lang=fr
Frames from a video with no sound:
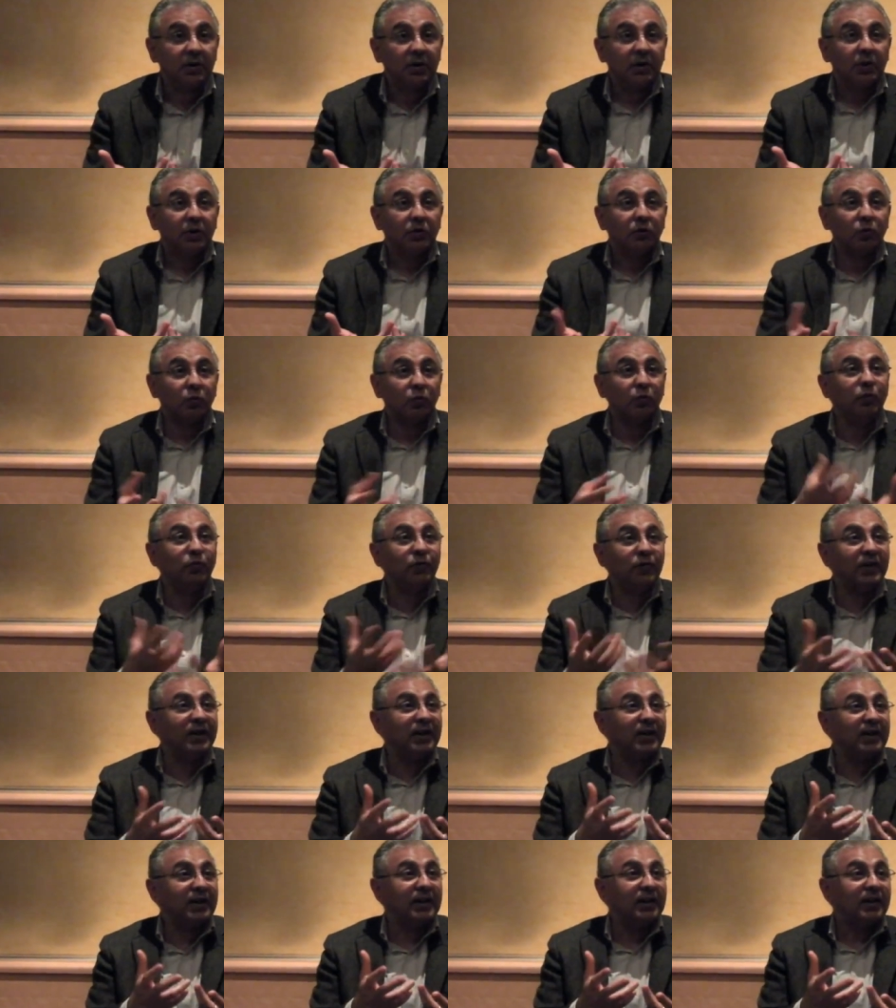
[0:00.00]

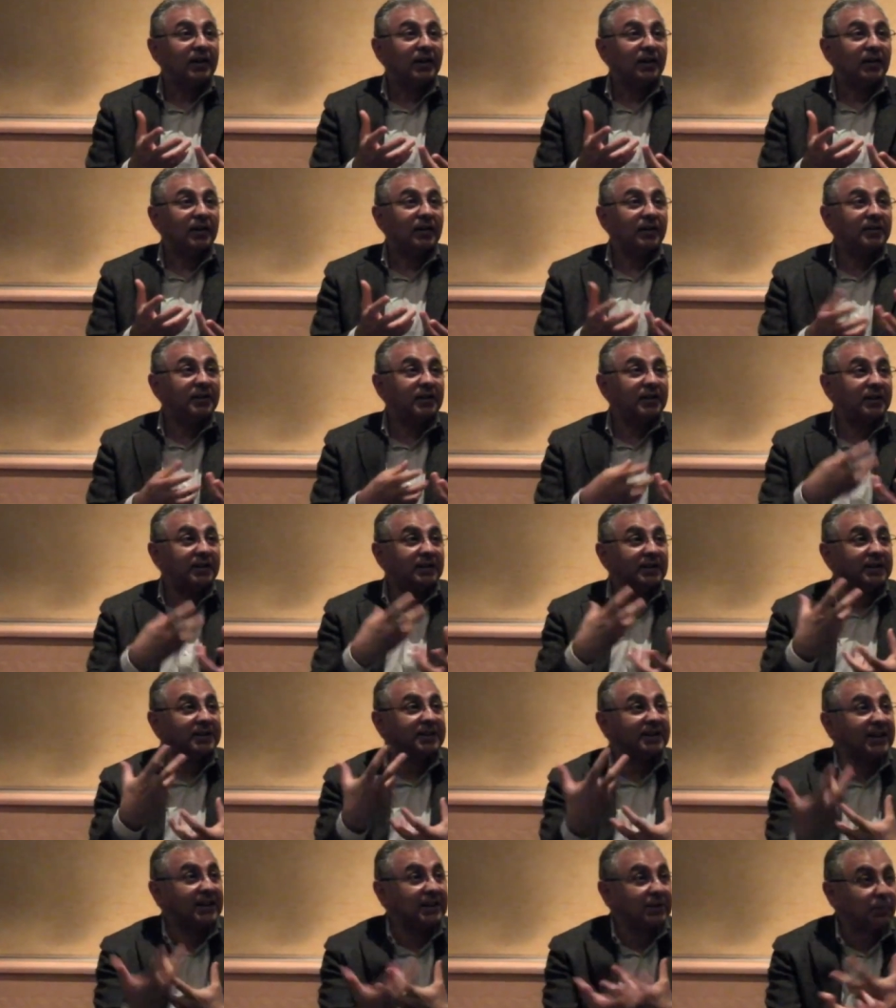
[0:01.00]
trouver
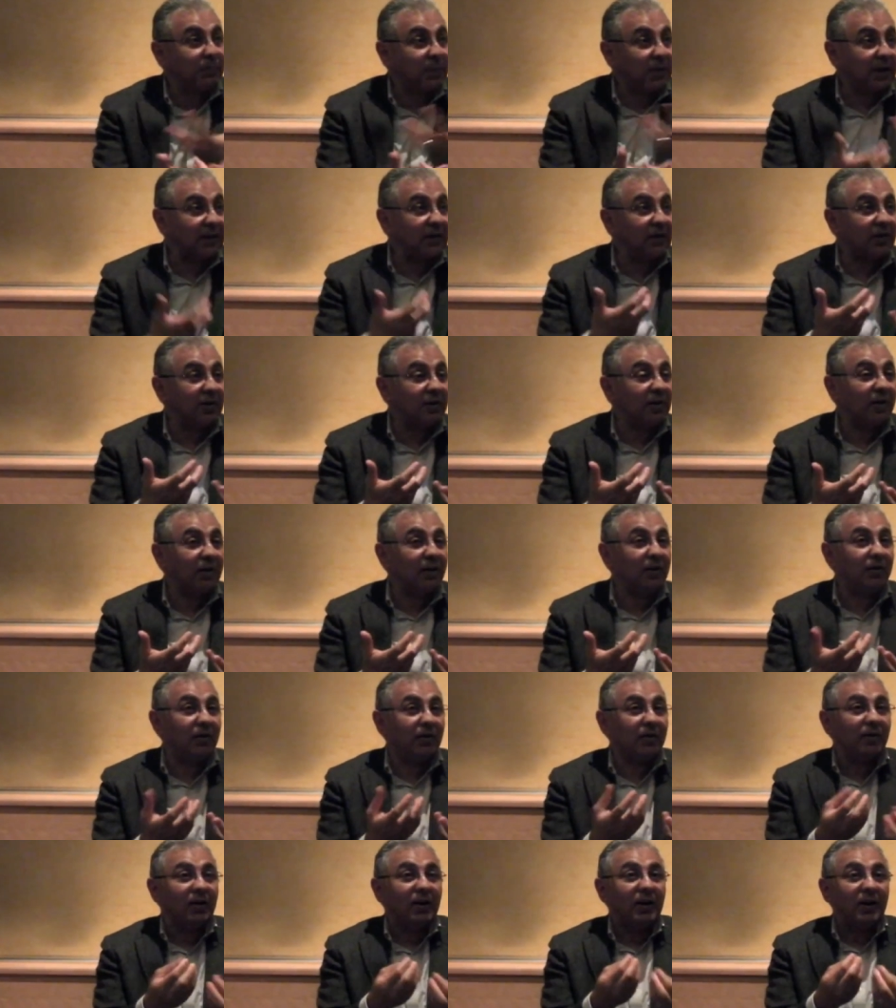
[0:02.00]
des, expériences,
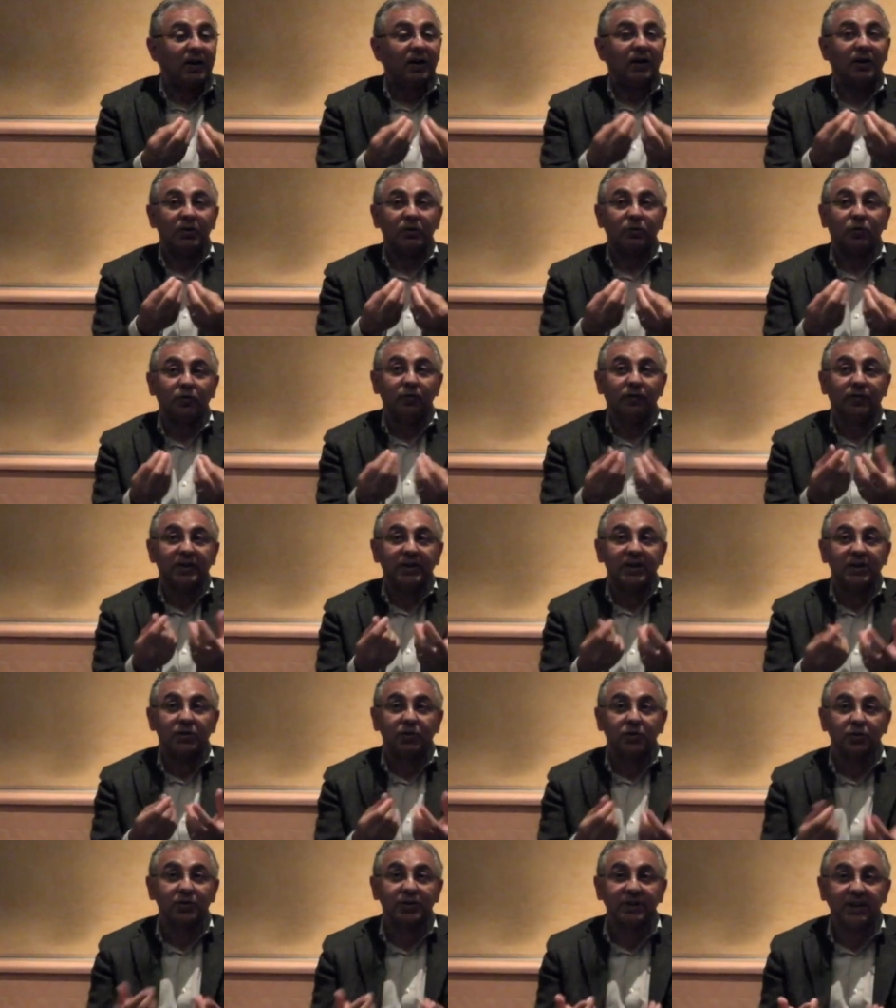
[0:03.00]
euh, euh, trouver des
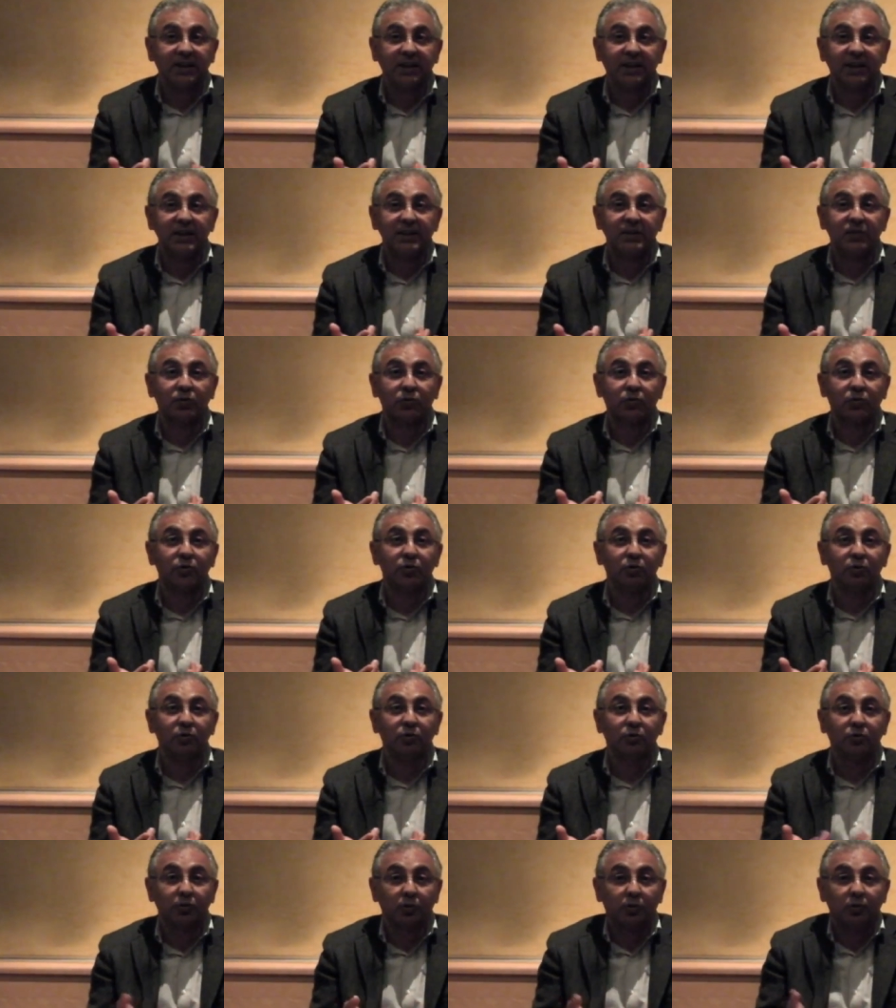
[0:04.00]
choses écrites sur
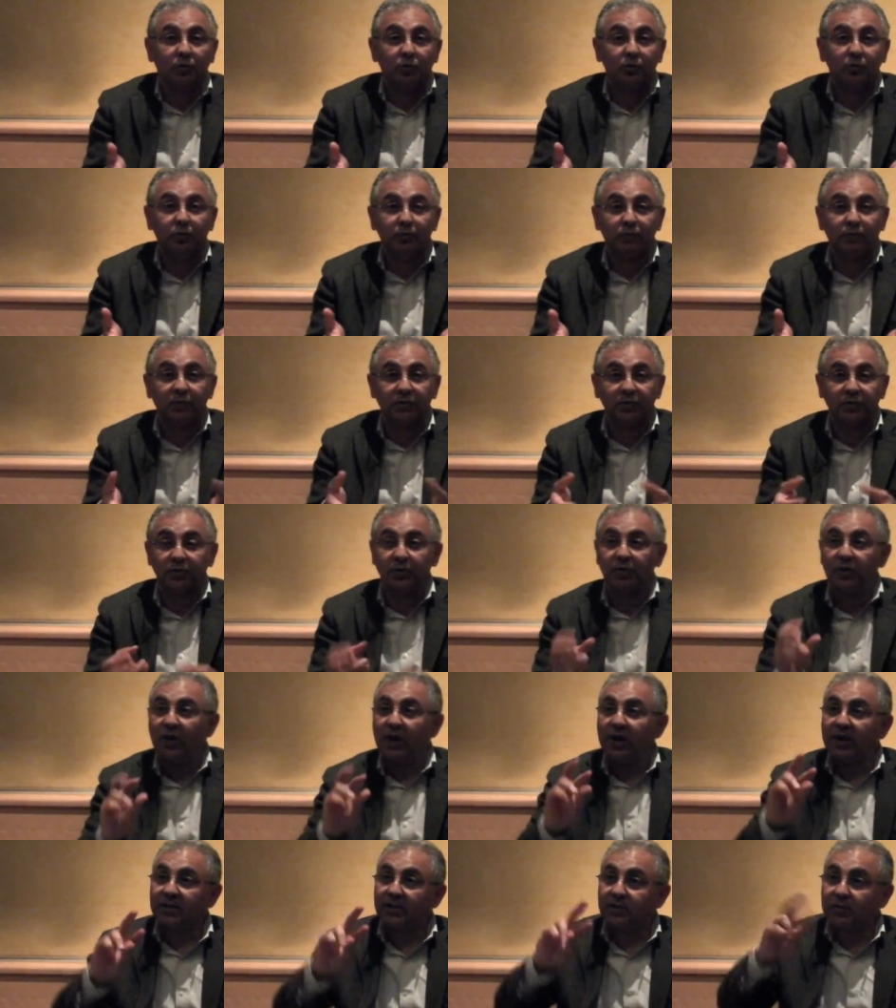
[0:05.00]
ce,
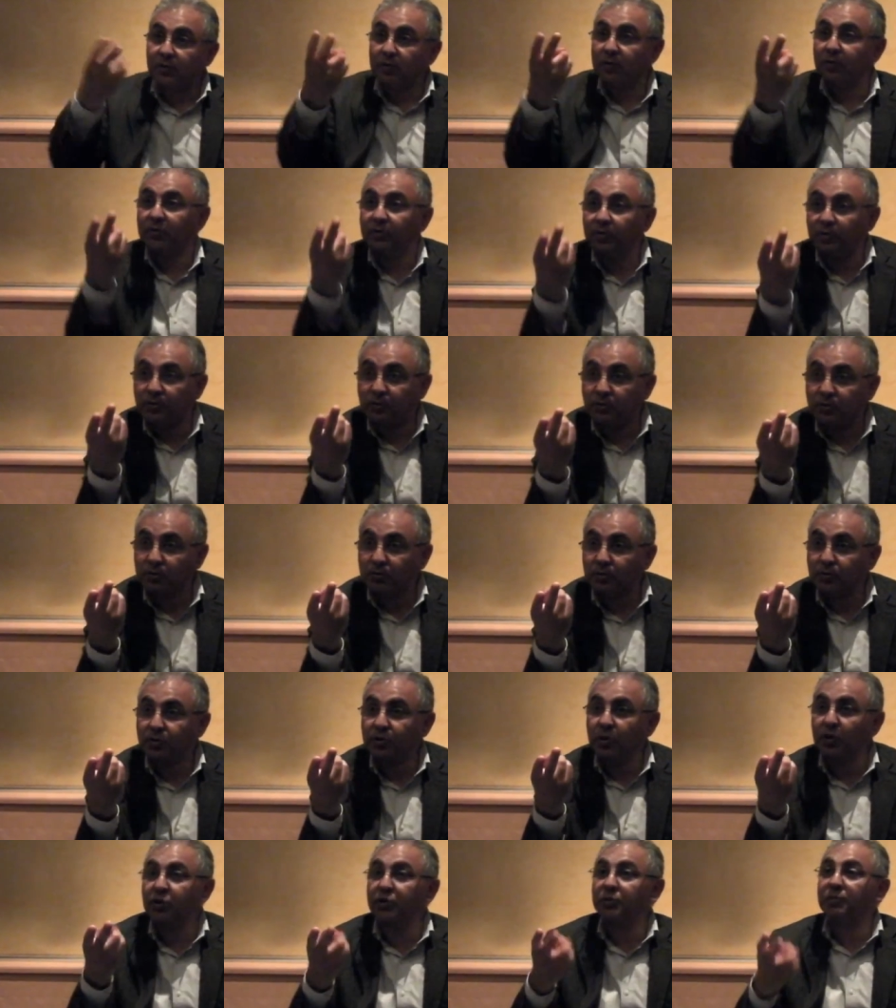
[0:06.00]
ce,
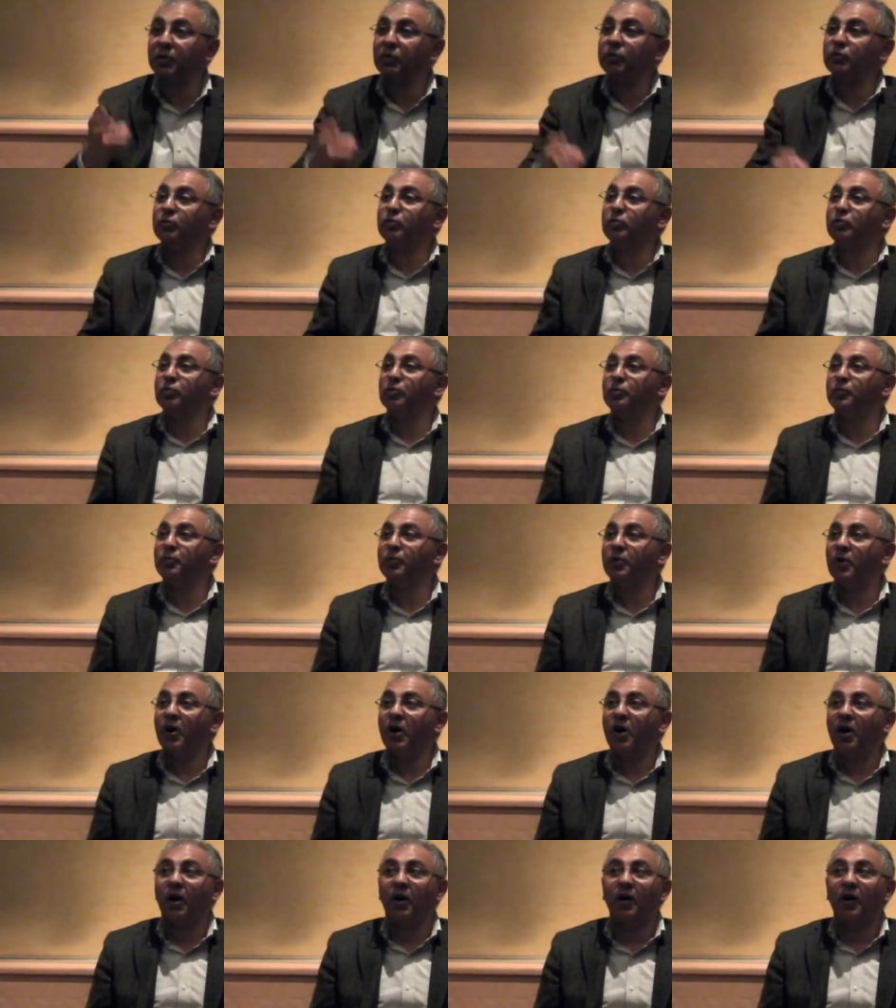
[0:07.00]
changement de couple, en